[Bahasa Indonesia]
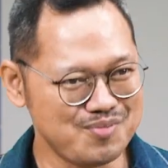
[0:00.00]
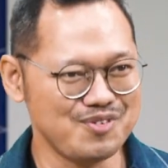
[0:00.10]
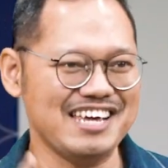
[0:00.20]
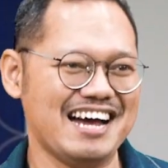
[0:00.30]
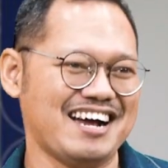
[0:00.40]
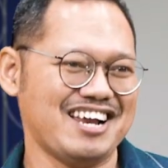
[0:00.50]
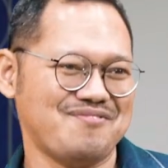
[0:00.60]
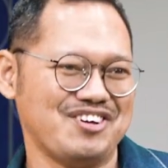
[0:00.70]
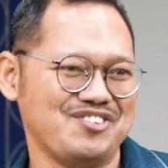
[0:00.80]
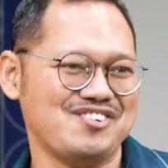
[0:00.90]
memuliakan
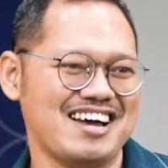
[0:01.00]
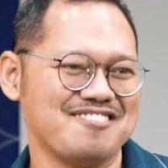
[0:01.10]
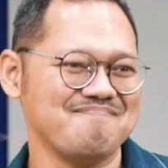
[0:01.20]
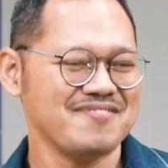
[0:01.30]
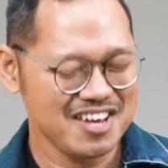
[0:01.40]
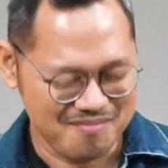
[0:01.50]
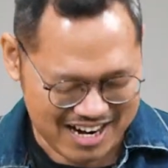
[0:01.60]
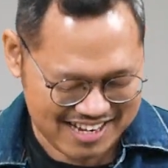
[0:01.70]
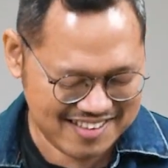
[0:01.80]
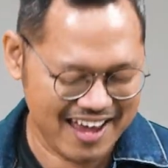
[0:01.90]
nama Tuhan.
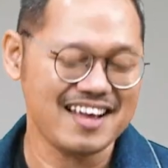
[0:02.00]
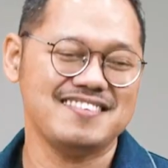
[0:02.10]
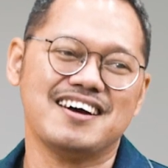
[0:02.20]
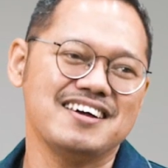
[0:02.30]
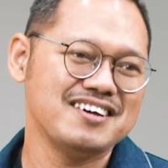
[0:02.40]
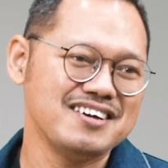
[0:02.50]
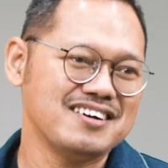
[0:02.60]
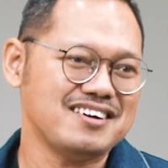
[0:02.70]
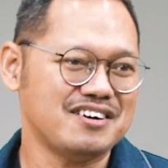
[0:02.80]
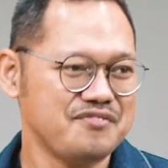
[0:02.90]
Mari saya ajak
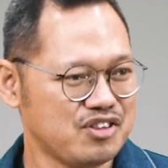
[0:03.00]
uh,